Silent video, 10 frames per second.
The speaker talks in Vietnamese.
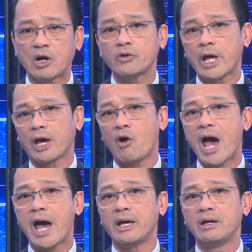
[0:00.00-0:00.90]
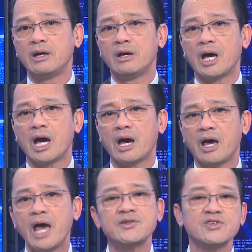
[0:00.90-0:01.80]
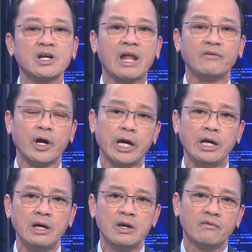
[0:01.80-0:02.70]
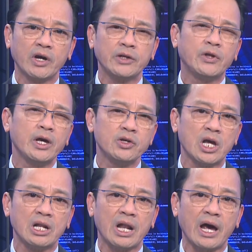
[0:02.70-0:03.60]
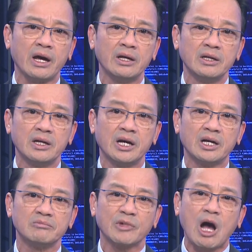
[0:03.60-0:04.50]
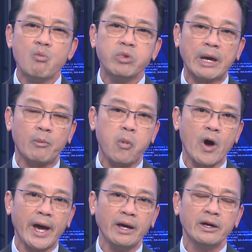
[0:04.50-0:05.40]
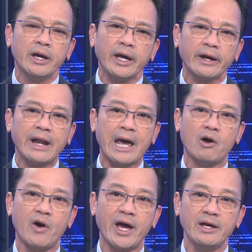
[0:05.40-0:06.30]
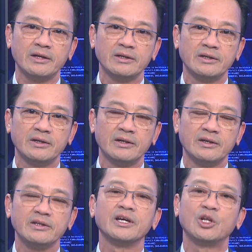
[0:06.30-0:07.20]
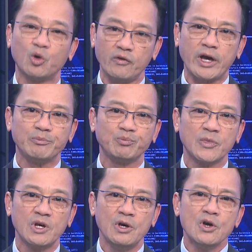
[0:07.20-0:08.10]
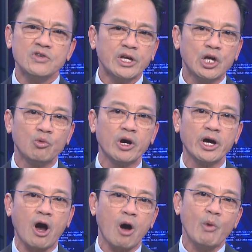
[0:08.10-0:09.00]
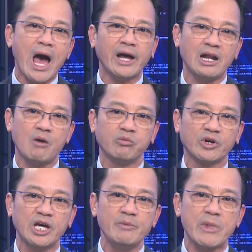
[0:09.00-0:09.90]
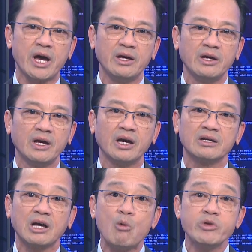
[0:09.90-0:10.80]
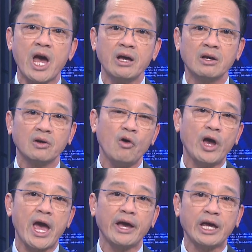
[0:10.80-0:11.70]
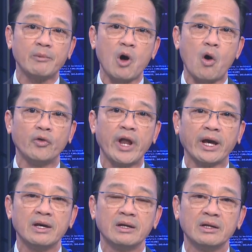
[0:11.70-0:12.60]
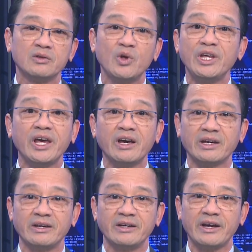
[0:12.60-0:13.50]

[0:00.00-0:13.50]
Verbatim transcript: Và có thể có ai à, hết sức là vừa ý với cái tiến trình là à, công nghiệp hóa, hiện đại hóa. Nhưng thưa quý vị, rất nhiều người họ không hài lòng khi mà à, công nhân có nghề nghiệp ổn định. Tuy nhiên,